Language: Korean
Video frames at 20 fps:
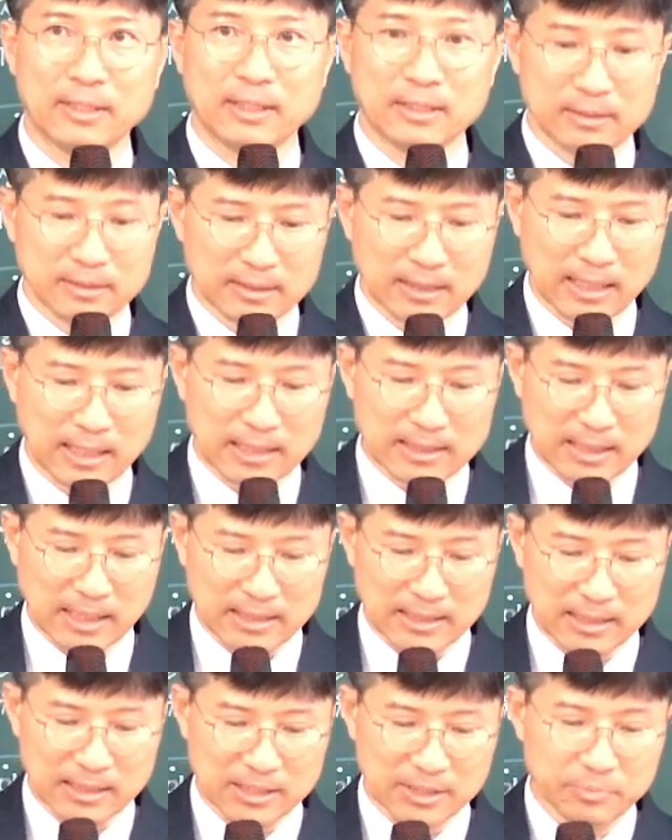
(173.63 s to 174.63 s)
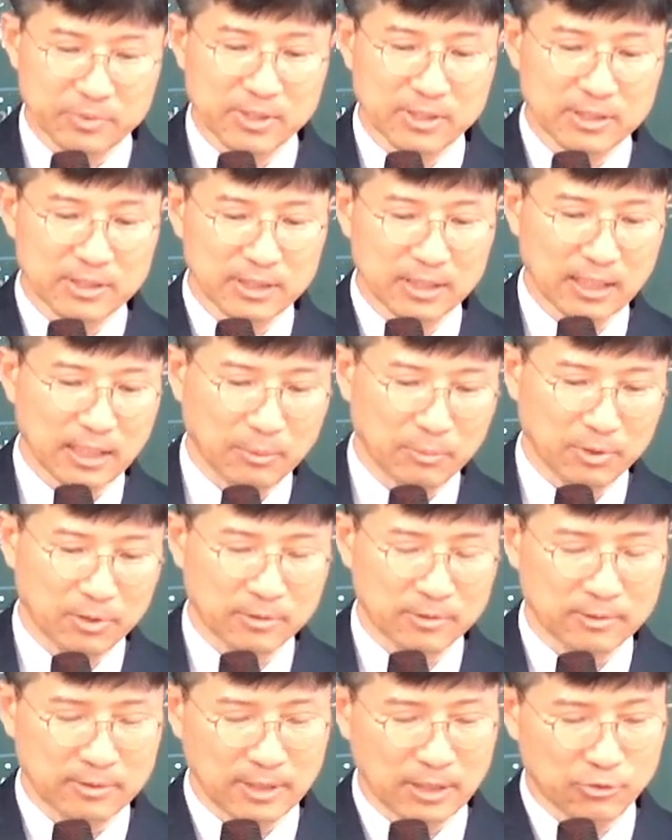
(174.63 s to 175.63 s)
그러다가 4장 17절에
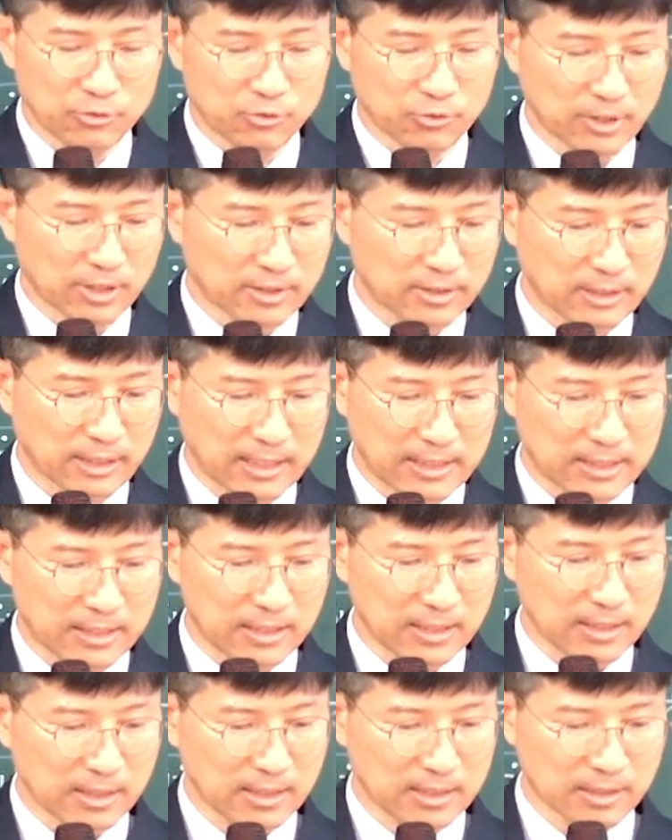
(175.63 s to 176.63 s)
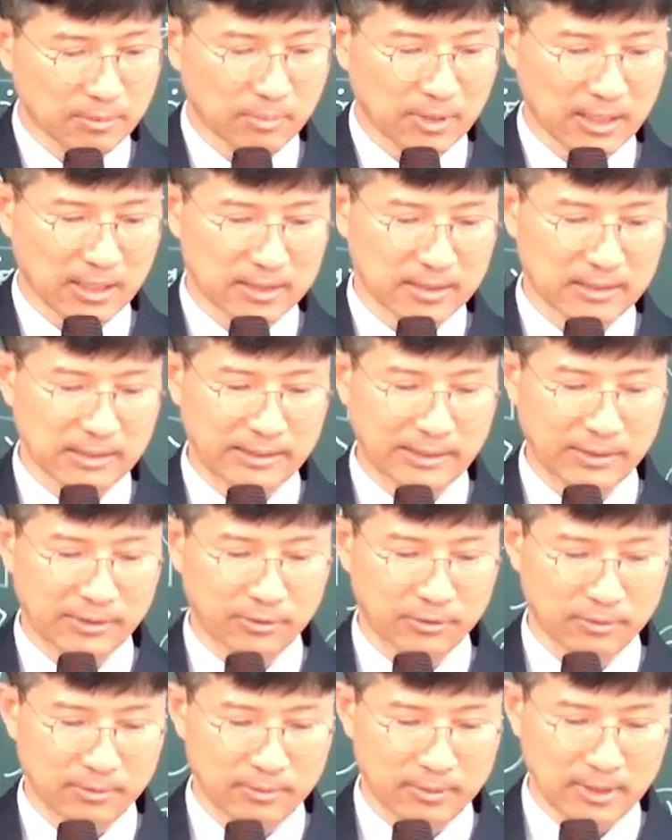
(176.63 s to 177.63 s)
가면 예수님께서 다시 이제
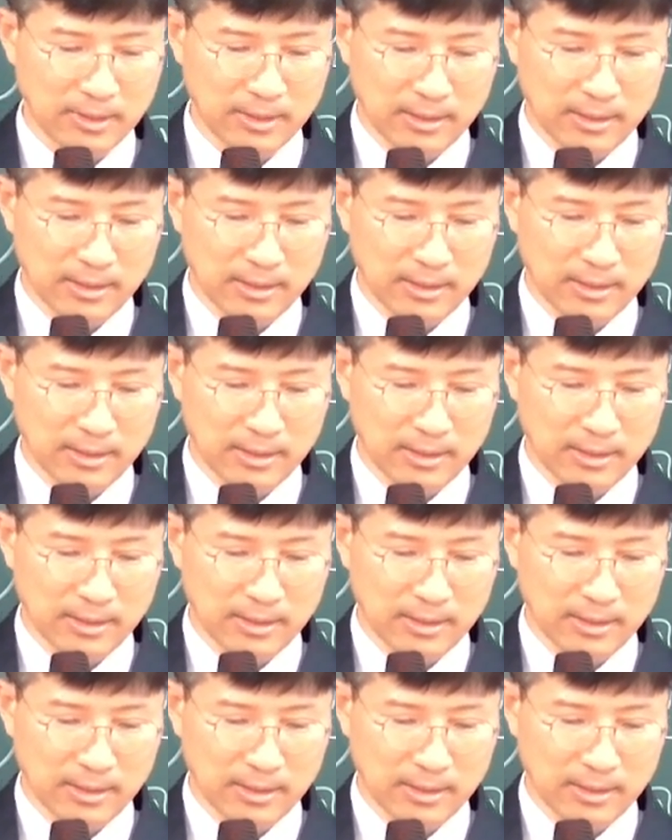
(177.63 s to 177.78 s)
말하시잖아요.